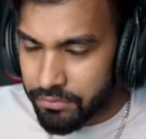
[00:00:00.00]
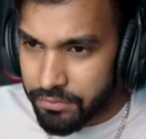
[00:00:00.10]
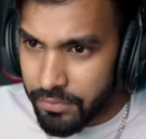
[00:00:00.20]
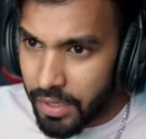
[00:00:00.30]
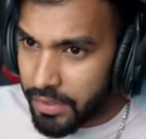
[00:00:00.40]

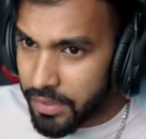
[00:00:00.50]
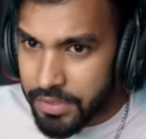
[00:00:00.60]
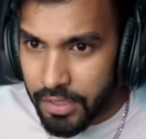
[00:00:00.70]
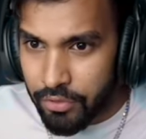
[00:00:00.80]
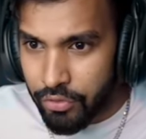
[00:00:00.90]
मैं इधर
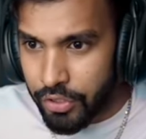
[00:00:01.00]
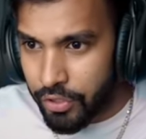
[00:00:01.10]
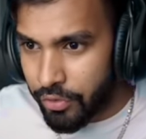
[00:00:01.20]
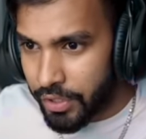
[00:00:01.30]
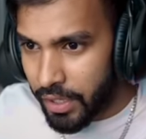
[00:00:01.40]
जाता हूँ तो ये
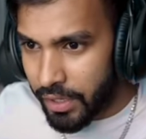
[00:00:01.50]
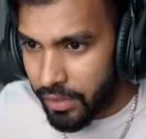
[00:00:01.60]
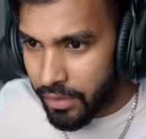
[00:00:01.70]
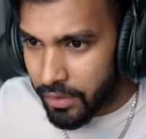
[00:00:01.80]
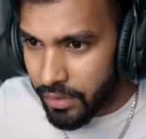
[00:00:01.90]
देखो ये आया
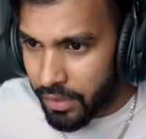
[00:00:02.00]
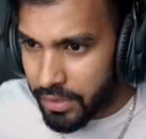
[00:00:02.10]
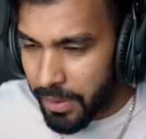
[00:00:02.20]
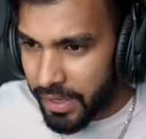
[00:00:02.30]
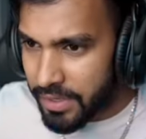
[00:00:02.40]

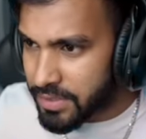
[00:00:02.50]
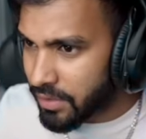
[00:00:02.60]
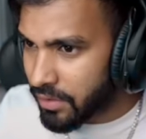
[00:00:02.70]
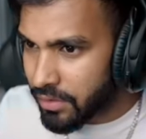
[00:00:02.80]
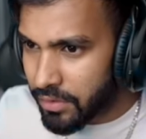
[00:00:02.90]
भाग ऐसे
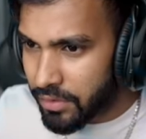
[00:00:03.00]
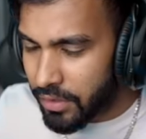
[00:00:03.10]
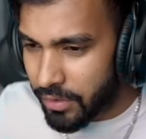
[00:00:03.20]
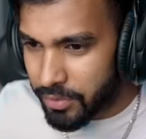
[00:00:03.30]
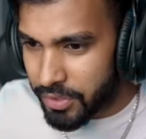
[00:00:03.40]

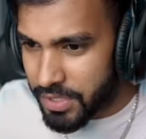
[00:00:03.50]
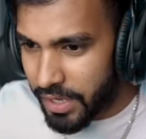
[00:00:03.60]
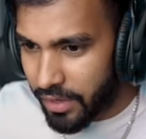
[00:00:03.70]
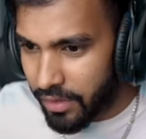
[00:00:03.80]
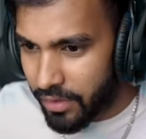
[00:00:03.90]
अब उधर से आएगा